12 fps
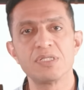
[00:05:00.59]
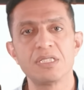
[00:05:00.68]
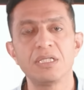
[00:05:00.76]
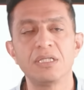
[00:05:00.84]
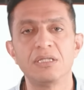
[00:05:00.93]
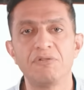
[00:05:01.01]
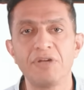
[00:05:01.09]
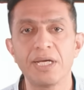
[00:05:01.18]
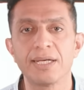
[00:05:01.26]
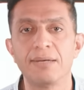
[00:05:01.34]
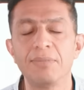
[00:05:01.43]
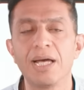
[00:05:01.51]
وزير الدفاع
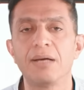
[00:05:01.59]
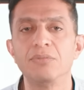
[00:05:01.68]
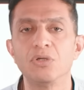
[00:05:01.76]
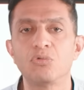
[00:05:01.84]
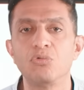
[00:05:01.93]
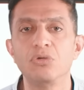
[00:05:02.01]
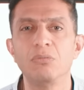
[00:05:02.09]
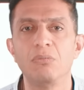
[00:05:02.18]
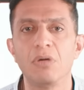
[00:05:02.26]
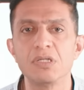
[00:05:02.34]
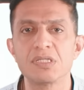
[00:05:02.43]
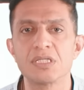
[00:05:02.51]
يا جماعه
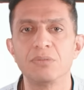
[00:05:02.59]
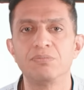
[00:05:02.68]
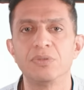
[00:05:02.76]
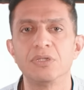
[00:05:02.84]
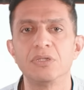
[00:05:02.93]
بيكون منصب